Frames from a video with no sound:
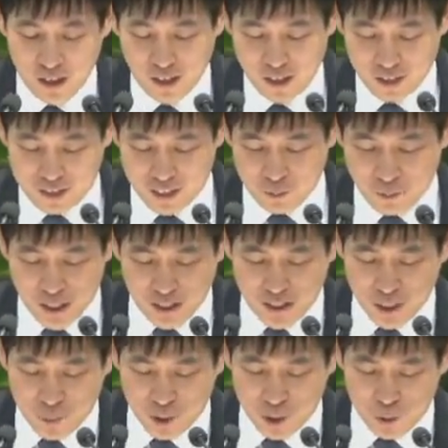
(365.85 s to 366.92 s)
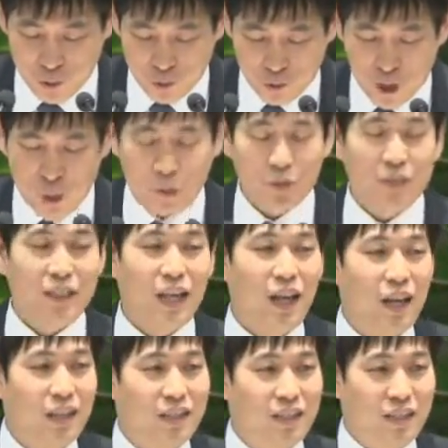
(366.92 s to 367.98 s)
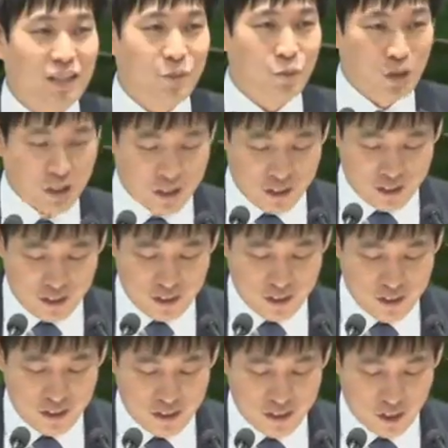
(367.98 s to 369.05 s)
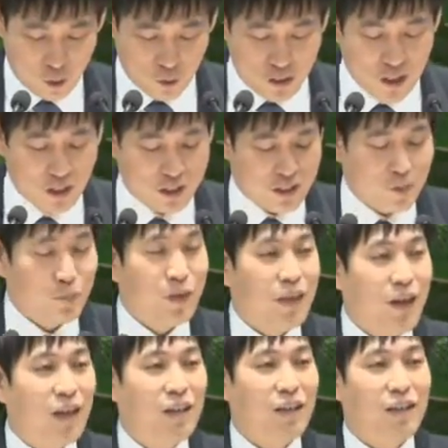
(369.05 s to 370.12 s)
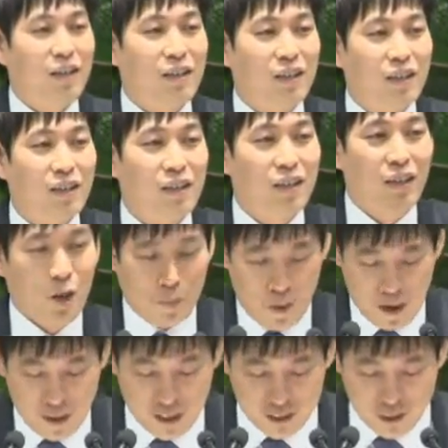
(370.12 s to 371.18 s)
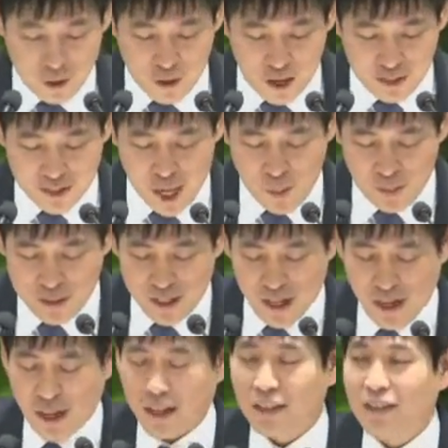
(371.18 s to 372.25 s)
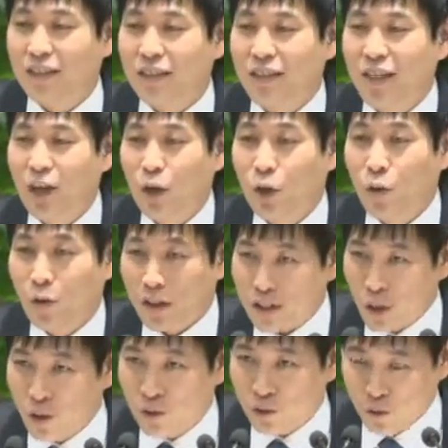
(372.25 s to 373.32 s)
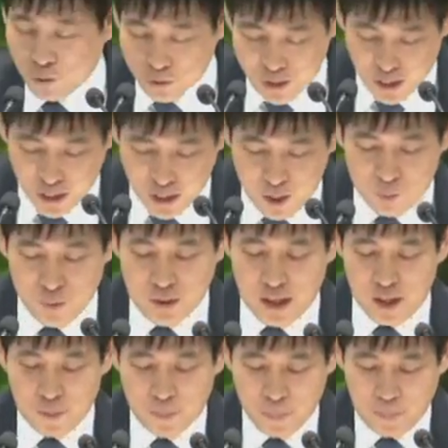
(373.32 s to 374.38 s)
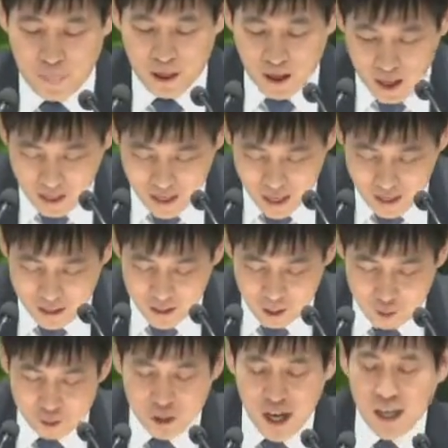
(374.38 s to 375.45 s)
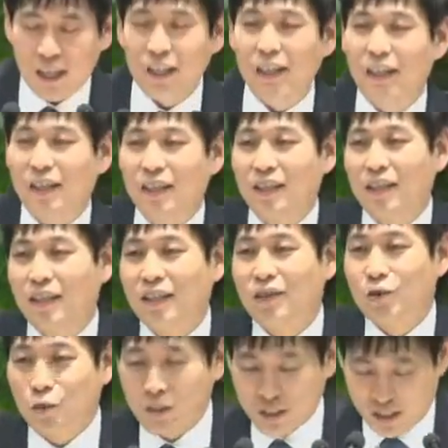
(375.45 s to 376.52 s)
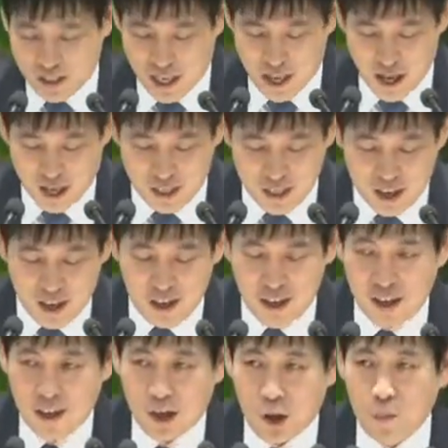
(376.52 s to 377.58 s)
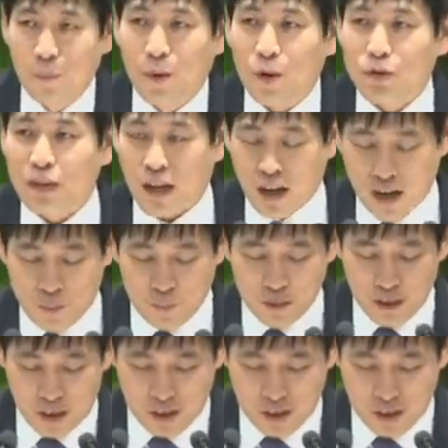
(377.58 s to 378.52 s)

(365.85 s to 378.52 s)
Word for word: 지금 자신의 모습을 돌아봅시다. 지금 우리는 어디에 있습니까? 매일 일정한 삶을 살아가는 회사원으로도 살아갑니다. 한 아이나 두 아이 또는 세 아이의 엄마로 살아갑니다.